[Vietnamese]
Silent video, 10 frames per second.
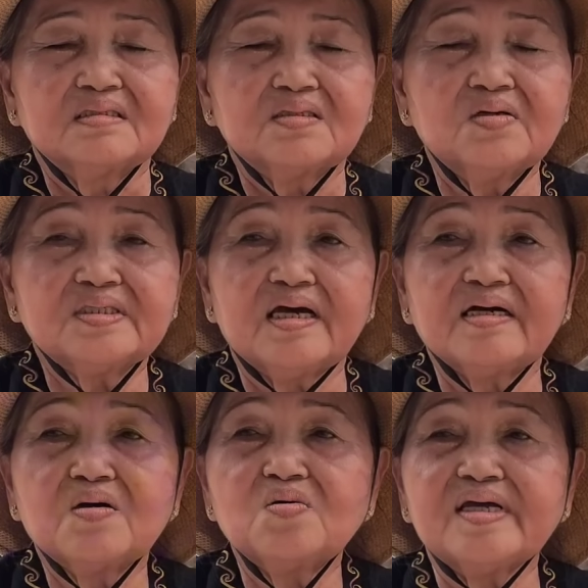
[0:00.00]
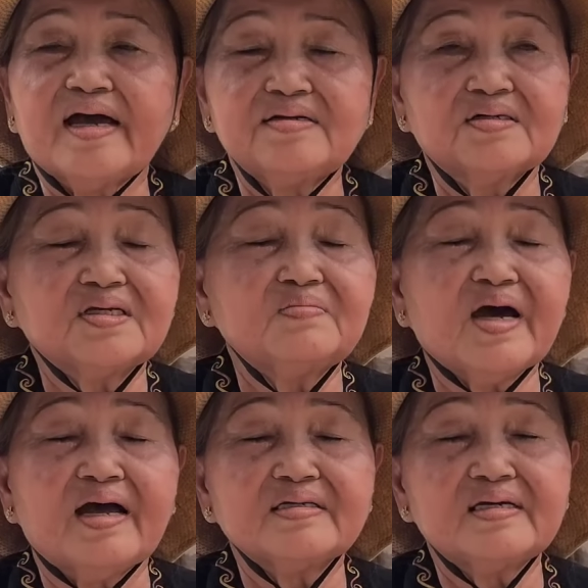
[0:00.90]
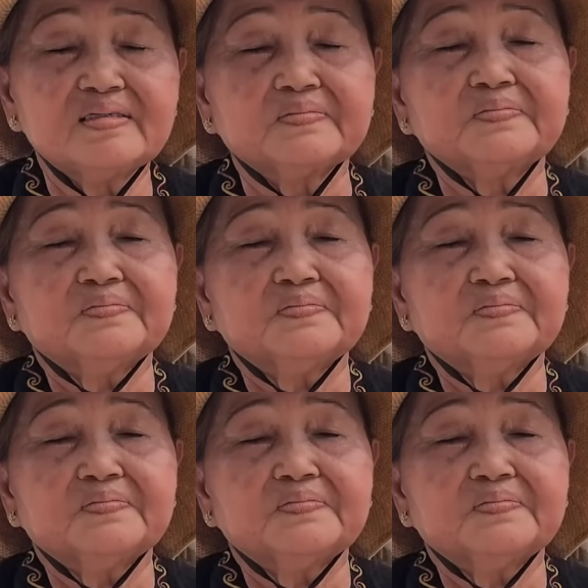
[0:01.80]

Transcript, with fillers: tôi sẽ cứu giải được trên mạng nha